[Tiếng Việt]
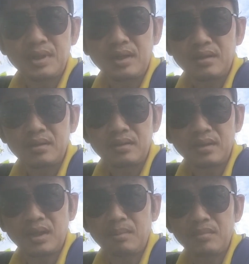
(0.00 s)
nha
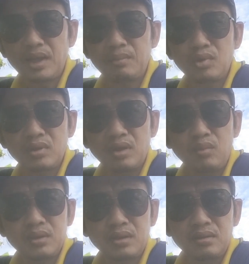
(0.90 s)
thì làm làm cho người ta
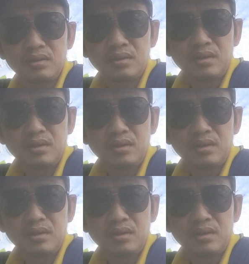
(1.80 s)
quá tin